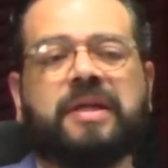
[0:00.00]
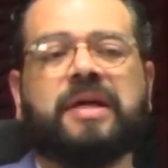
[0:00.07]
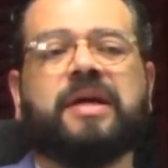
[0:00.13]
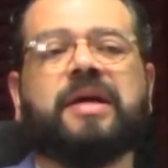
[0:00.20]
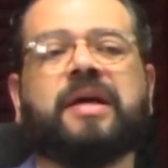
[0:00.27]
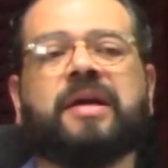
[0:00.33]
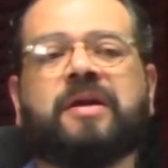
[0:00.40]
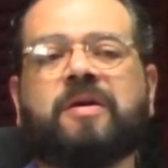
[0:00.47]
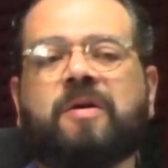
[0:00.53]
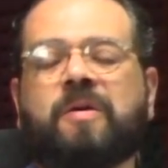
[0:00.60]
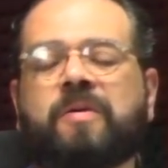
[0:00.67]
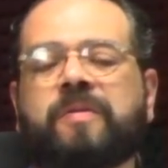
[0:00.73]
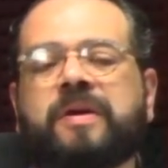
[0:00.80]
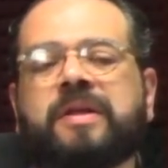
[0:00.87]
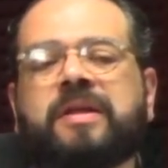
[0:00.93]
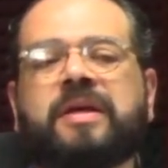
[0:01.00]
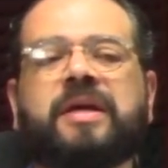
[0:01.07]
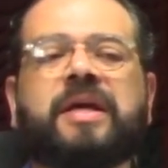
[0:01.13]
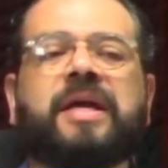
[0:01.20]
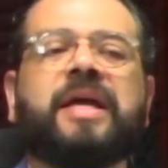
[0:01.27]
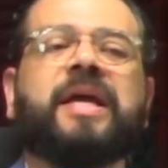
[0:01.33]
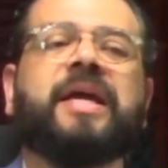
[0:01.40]
del de COVID.
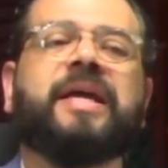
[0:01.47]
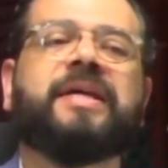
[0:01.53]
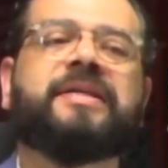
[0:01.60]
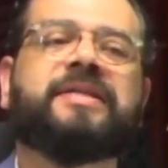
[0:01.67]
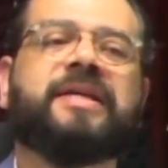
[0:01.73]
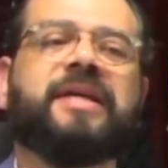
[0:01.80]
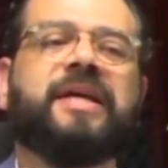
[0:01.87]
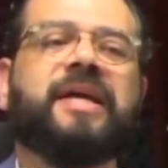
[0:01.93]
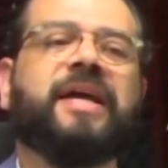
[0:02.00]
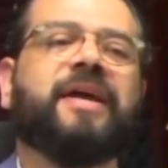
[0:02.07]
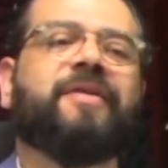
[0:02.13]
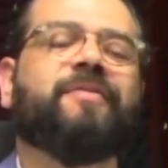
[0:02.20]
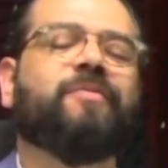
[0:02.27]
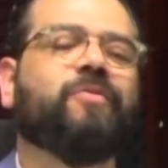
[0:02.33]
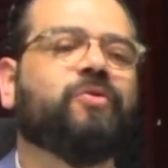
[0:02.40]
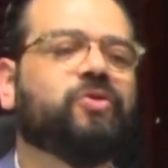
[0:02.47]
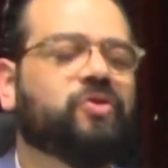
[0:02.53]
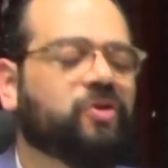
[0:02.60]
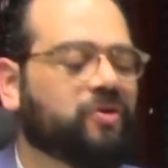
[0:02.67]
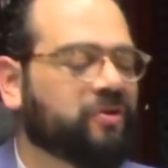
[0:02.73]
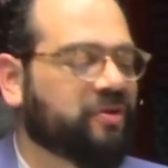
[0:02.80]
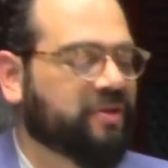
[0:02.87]
Y sí,
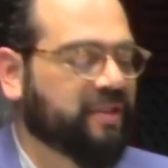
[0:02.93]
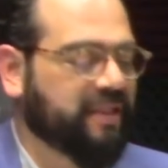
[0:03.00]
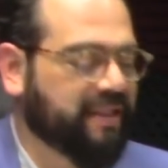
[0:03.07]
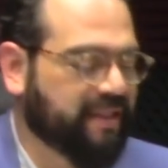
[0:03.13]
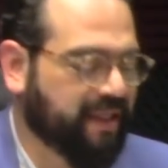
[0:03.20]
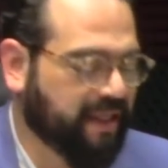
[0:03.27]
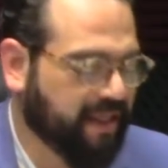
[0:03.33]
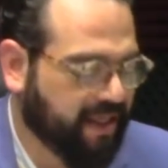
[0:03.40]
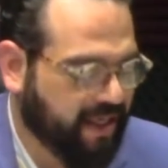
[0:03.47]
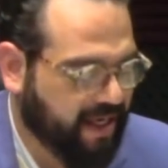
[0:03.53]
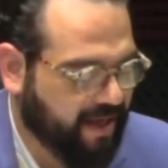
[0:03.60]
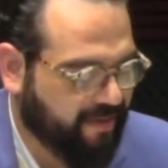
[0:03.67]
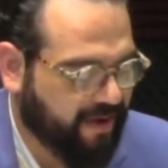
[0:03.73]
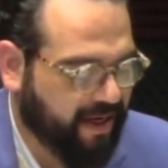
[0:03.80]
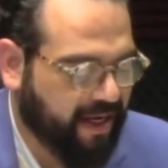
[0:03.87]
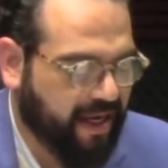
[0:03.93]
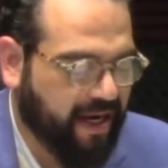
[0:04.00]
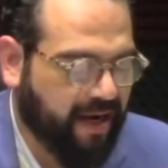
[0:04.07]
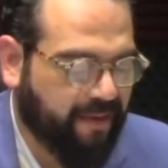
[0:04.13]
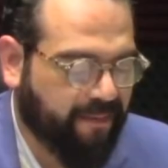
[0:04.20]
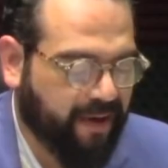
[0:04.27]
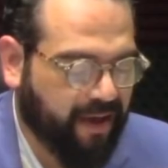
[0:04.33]
muchos dicen que
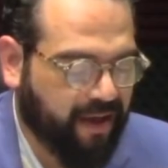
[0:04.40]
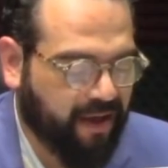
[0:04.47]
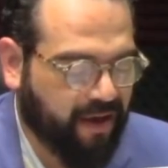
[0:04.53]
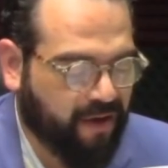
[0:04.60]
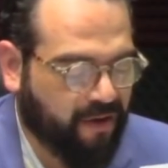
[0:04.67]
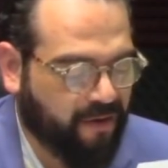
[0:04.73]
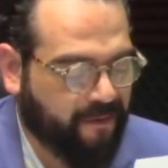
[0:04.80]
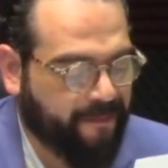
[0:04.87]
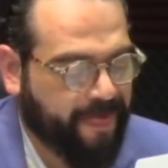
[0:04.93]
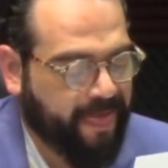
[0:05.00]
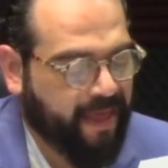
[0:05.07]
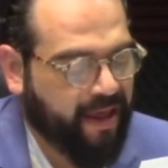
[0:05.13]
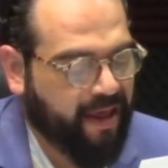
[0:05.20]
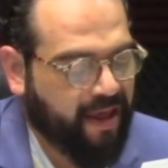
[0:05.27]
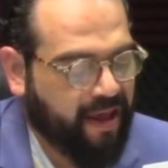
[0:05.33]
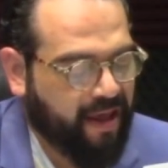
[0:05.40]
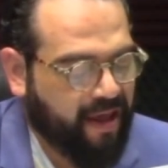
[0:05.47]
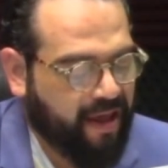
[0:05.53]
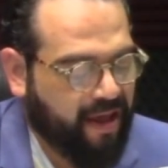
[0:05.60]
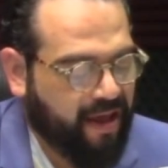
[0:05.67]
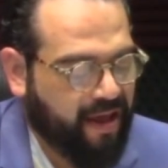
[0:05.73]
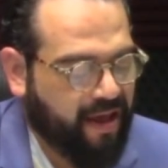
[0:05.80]
venían a México,
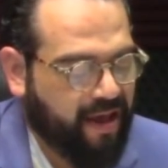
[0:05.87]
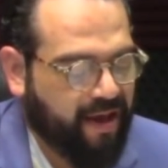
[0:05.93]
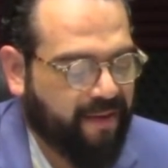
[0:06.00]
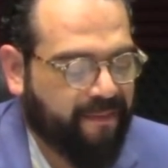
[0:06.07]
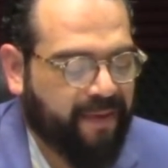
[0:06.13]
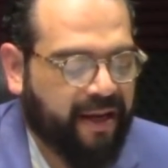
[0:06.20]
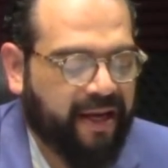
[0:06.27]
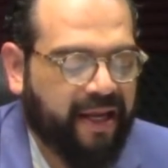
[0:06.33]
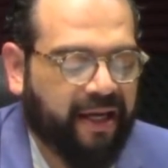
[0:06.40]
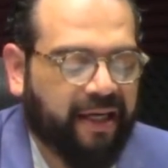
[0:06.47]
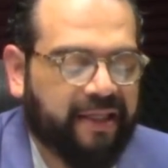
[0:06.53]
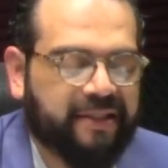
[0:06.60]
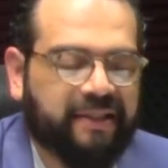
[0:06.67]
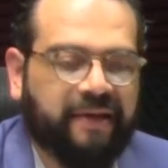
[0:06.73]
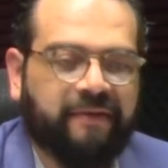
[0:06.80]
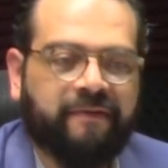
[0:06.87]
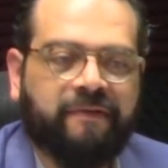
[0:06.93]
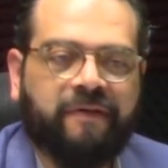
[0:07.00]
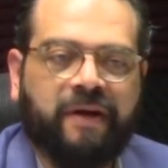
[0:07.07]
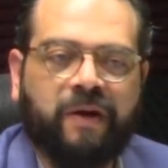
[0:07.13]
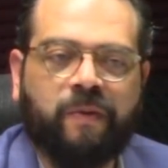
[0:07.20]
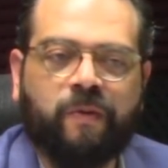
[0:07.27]
venían hasta
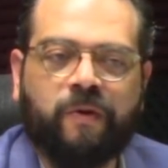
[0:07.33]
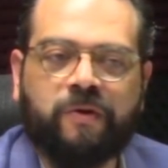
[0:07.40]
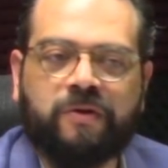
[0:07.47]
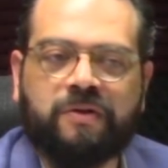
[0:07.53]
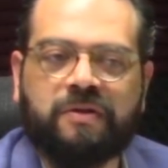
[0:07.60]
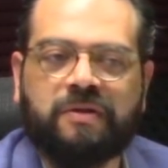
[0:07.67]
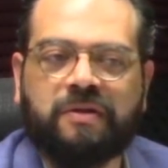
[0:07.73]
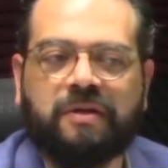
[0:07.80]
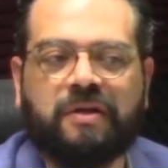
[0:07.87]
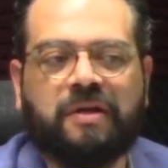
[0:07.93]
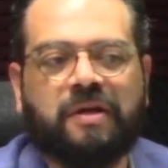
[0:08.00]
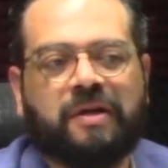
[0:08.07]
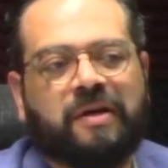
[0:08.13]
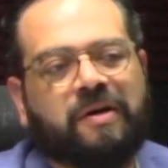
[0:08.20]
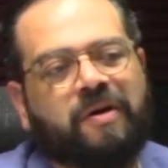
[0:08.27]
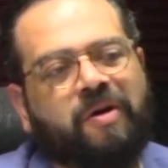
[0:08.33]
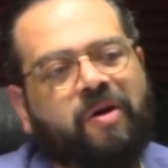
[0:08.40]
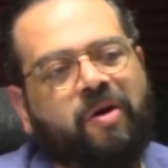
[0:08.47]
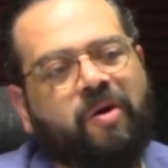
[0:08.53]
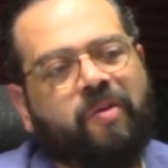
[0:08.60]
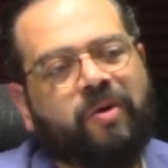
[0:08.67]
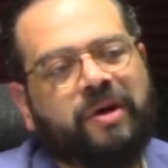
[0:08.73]
enfermos
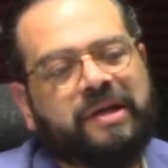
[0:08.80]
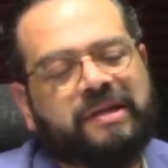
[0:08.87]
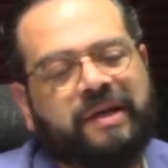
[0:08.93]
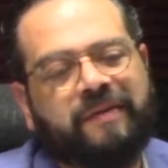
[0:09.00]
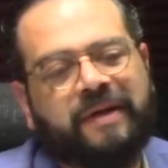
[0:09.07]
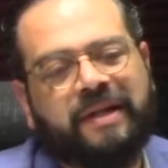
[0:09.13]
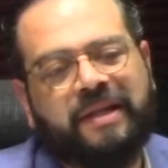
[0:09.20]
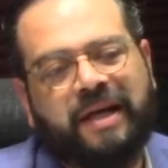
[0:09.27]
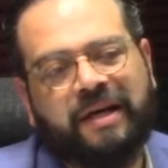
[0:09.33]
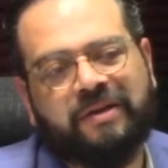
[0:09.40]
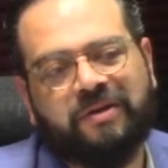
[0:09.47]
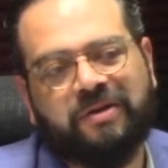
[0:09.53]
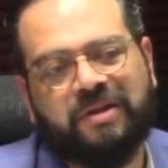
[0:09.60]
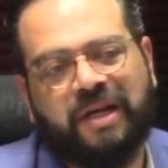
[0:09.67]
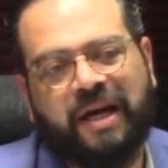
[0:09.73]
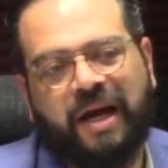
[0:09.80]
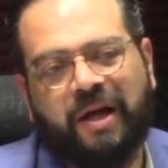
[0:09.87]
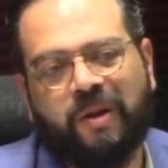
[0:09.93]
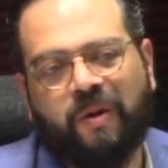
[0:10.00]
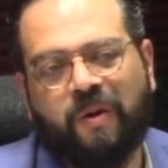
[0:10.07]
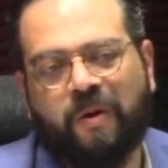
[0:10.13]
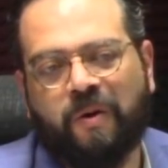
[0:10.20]
como les habían
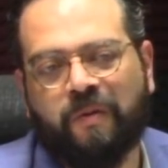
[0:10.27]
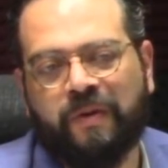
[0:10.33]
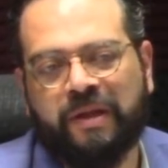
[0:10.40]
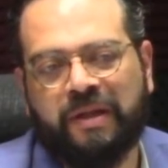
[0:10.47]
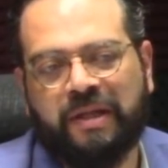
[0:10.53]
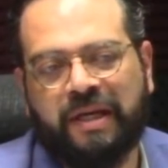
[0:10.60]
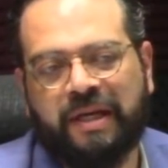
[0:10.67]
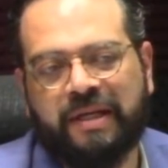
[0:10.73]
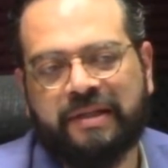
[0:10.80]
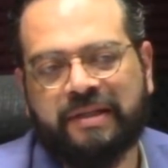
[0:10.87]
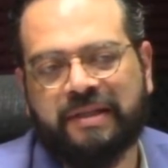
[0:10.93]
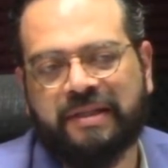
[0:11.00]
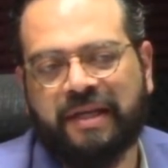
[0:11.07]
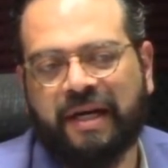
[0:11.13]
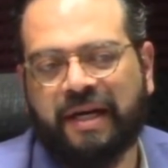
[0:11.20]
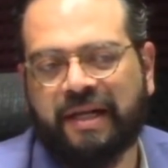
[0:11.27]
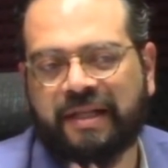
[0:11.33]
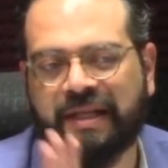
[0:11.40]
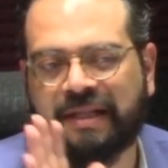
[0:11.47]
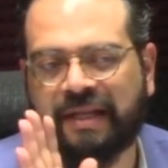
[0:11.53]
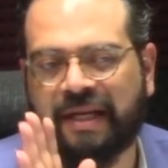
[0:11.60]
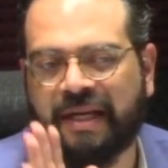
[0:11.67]
diagnosticado COVID y les decían que
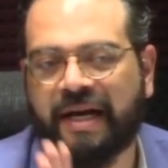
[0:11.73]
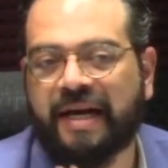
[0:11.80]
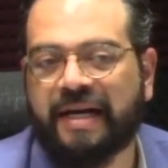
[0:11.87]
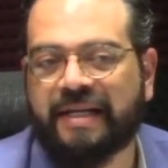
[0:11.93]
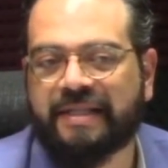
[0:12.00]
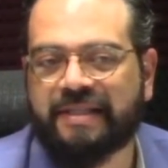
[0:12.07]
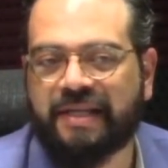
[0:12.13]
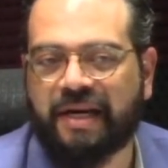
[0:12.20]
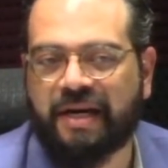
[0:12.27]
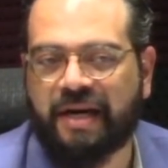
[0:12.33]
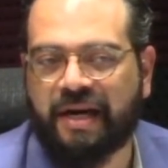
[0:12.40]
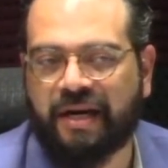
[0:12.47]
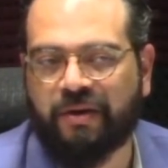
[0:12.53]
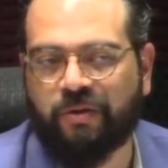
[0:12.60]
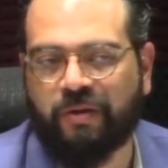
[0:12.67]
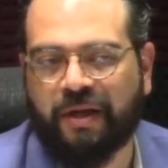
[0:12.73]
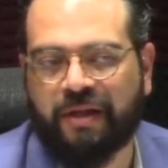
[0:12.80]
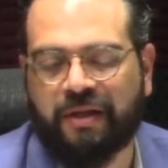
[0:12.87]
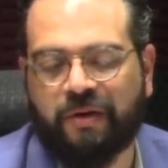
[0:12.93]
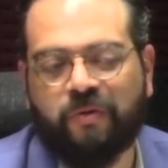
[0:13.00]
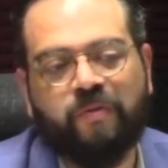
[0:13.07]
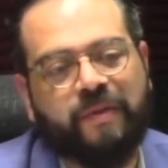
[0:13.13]
se tenían que encerrar
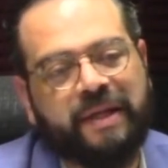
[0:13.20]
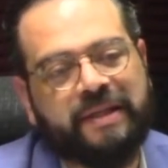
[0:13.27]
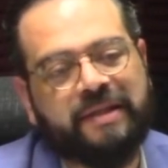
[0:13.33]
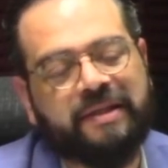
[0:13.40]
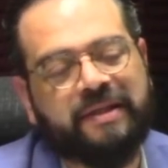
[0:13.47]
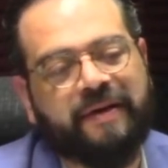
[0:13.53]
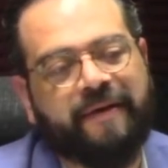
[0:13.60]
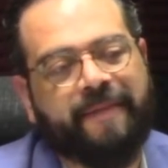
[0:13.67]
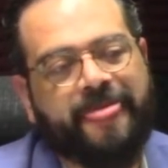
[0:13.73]
durante un mes,